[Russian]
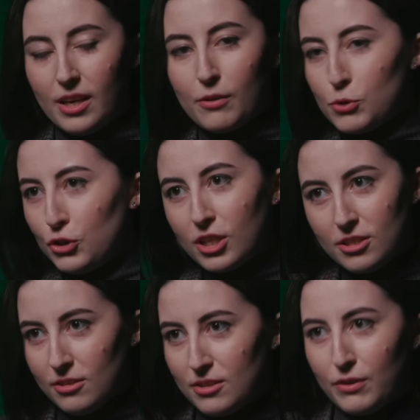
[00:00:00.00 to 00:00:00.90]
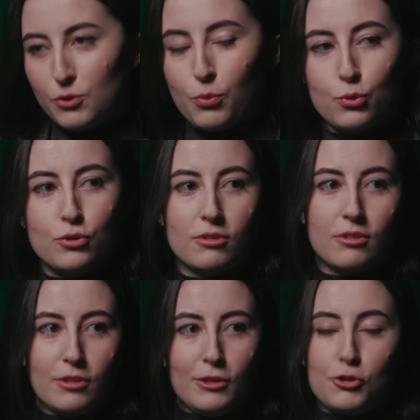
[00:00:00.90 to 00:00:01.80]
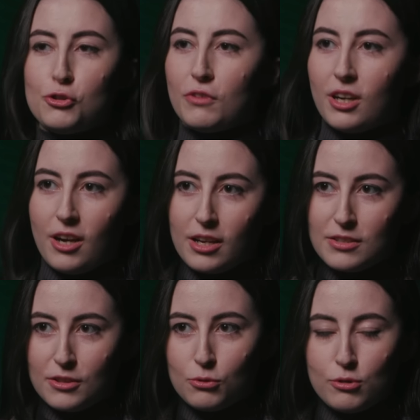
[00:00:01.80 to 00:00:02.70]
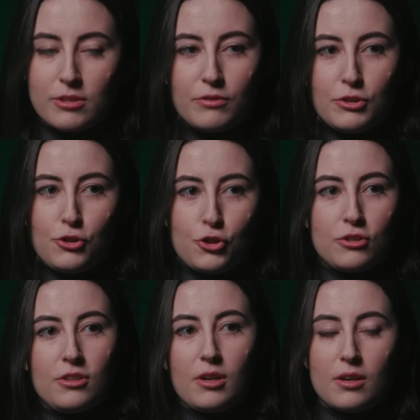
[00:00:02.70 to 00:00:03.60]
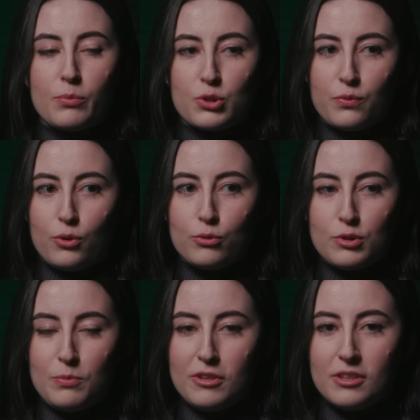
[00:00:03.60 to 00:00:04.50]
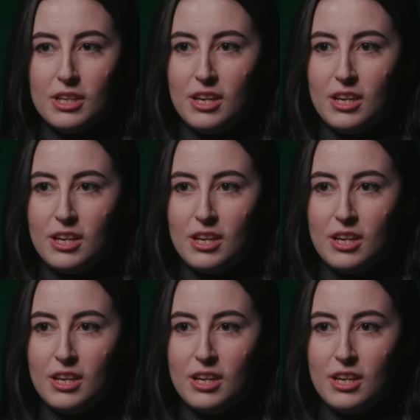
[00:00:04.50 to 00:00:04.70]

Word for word: Я вообще не хотела задавать вопросы личного характера, угу. но если вы разрешите, я позволю себе.